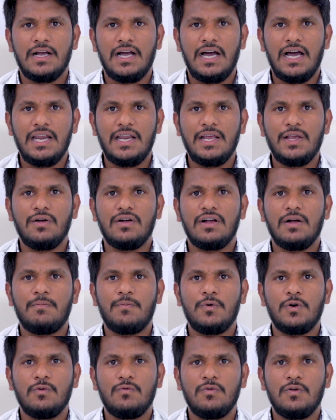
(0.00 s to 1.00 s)
కాళ్ళ యొక్క
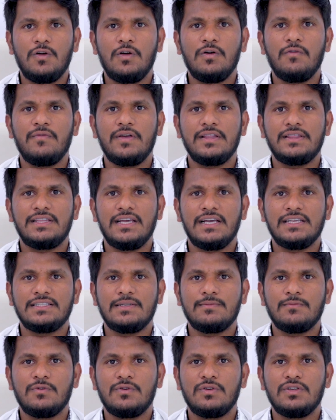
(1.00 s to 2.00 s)
పొడవులో
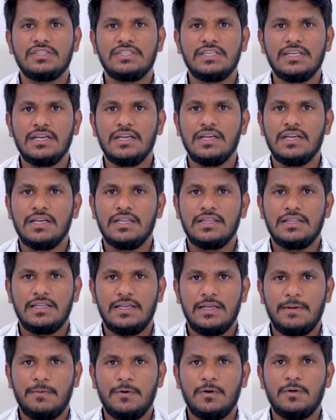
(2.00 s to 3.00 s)
వ్యత్యాసం గురించి
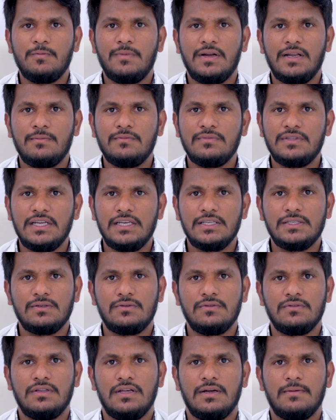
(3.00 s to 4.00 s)
ఇప్పుడు మనం
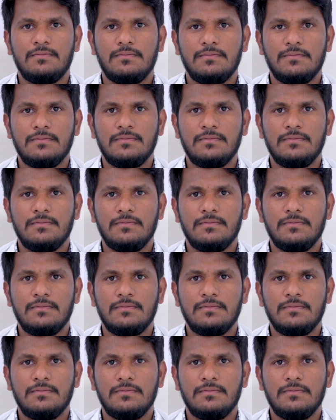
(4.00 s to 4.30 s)
తెలుసుకుందాం